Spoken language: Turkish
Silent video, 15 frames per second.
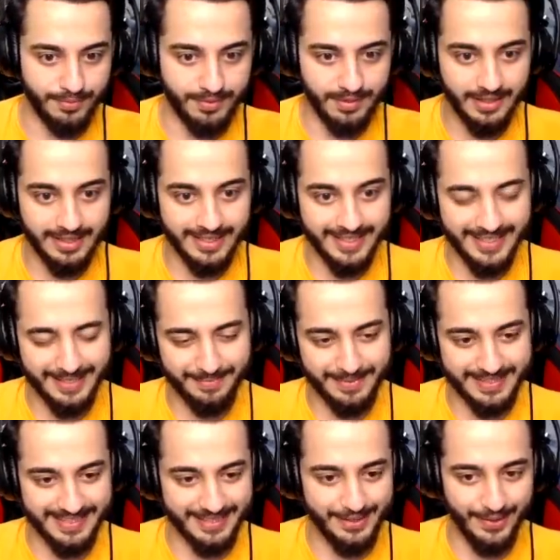mü?
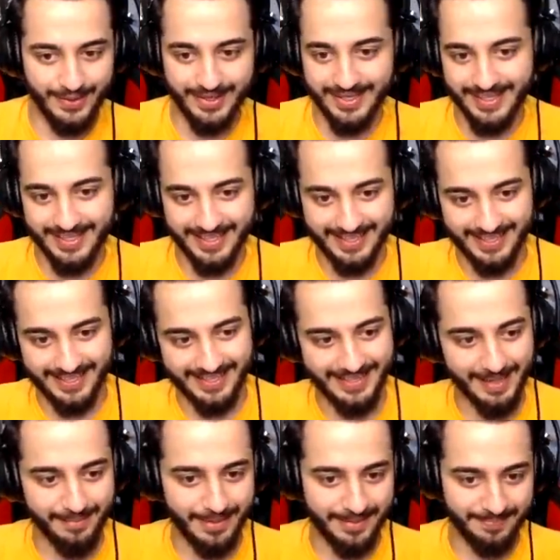Kırmızı şortli
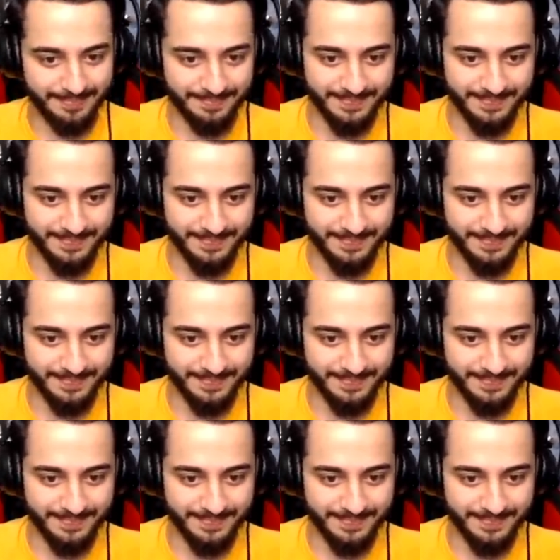tamam.